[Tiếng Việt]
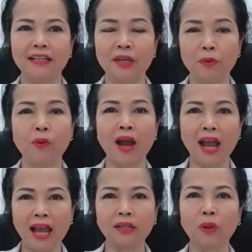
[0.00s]
hiệu quả
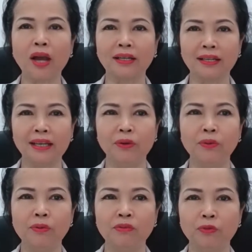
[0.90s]
an toàn kiểu
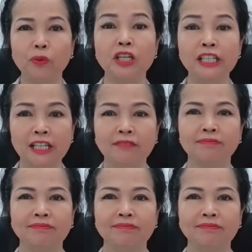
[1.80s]
phụ nữ Nhật.